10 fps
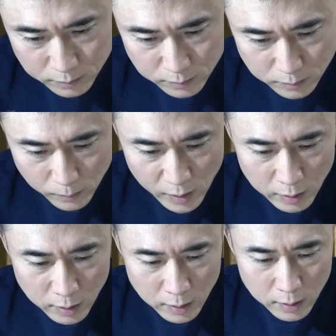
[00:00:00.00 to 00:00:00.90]
うん、
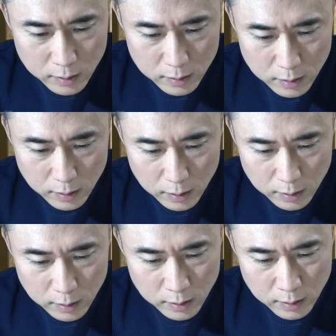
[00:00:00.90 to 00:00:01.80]
で、
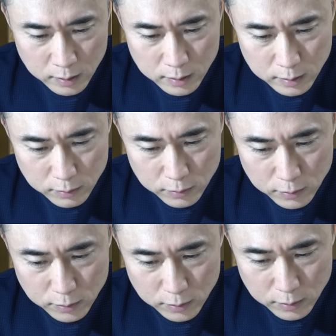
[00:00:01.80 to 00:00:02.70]
あ
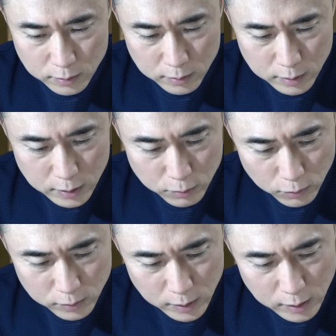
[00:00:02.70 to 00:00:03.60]
のー、基
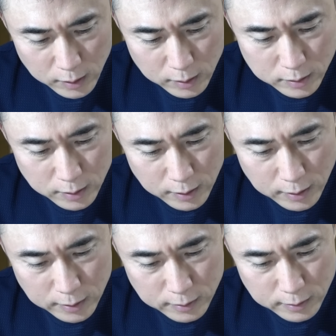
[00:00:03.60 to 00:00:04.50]
本的にです
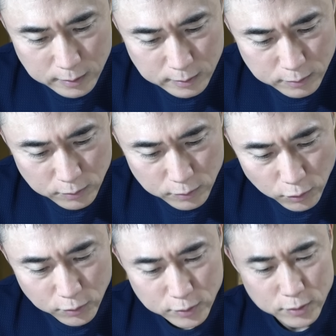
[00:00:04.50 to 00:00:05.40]
ねその
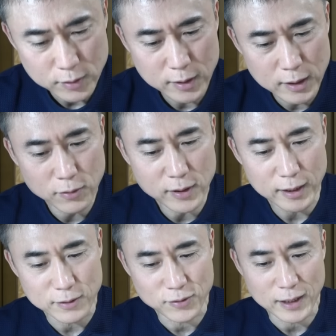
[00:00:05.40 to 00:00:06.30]
60キロ
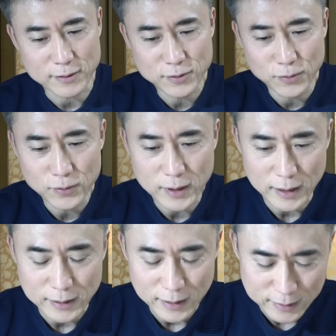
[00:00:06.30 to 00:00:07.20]
台の格闘
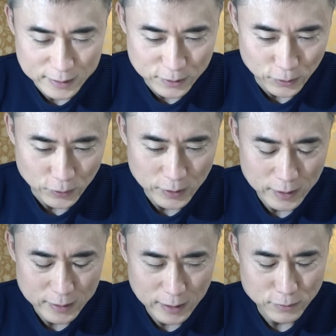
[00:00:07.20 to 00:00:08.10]
家なんですよ。
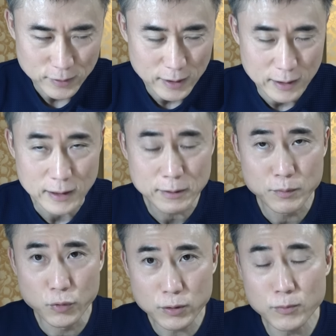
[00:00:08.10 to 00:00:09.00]
なので
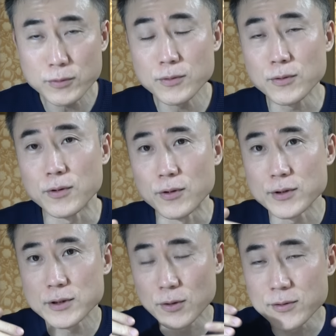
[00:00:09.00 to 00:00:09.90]
もともと
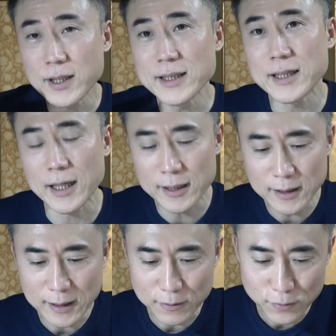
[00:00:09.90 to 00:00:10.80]
そんなに
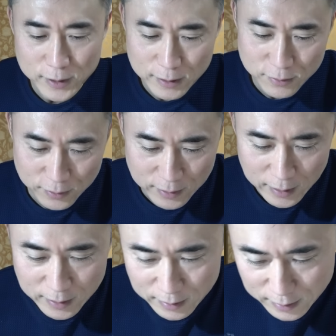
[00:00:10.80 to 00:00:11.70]
体が大きく
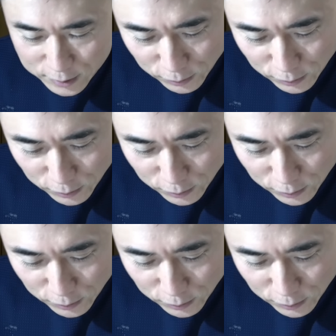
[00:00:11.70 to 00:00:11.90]
ないんです